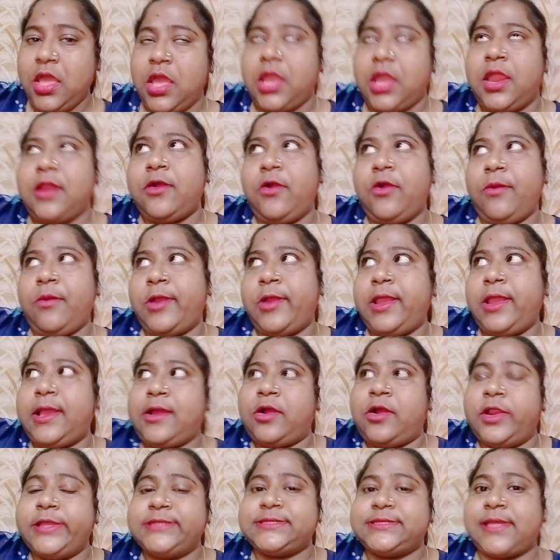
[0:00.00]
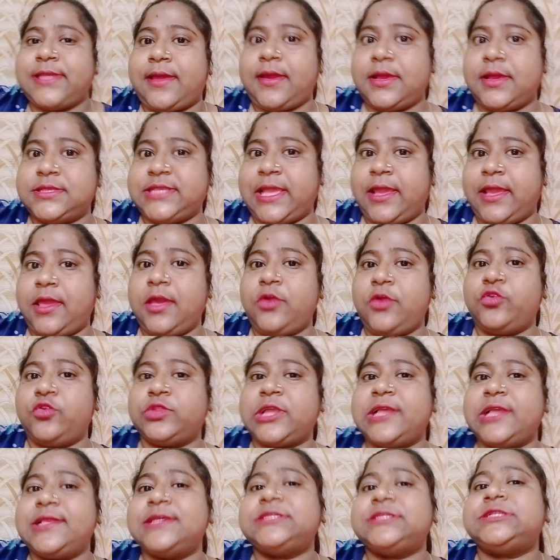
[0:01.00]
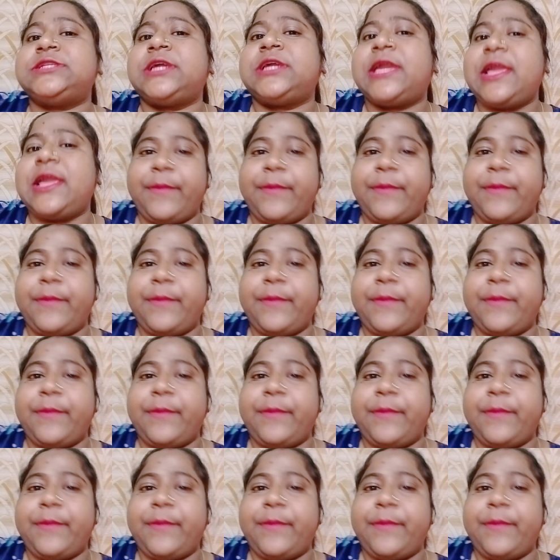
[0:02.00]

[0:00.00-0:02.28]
এরকম অনেকে অনেক জায়গায় যায় কে কোথায় যায় সেটা কি